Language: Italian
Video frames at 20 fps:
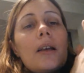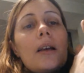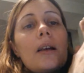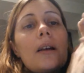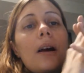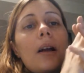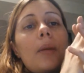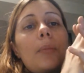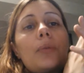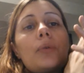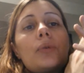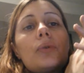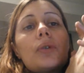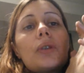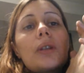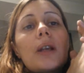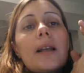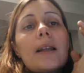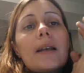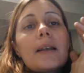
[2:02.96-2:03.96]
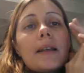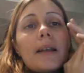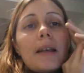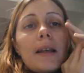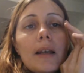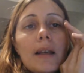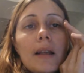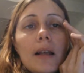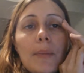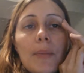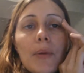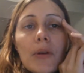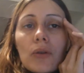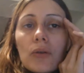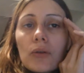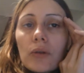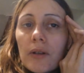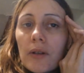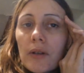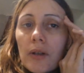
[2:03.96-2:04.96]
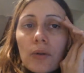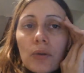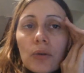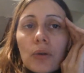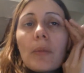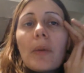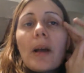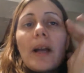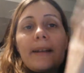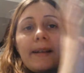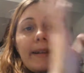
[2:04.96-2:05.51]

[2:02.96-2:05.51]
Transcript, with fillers: eh, al punto tale che le persone secondo me